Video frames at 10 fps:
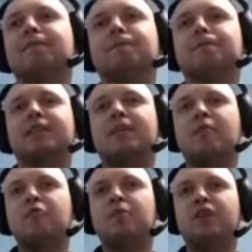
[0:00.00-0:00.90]
Там им
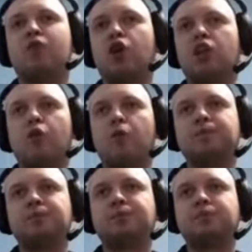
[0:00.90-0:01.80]
вбили в голову.
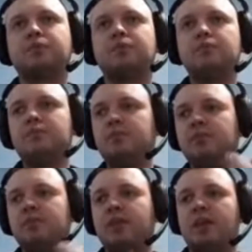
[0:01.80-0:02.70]

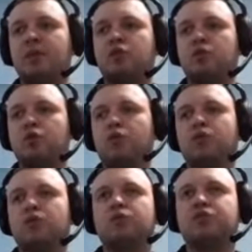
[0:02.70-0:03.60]
Они потом,
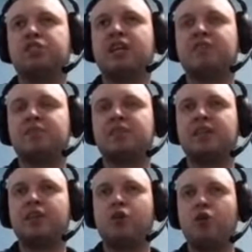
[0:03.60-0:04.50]
ну, в 60-70
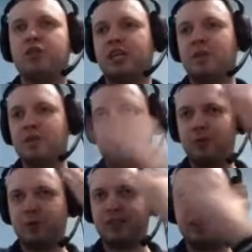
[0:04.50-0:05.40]
лет ходят с какими-то
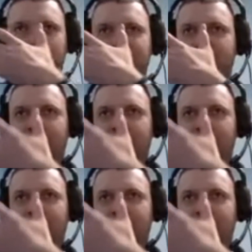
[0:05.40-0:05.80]
просто наростами.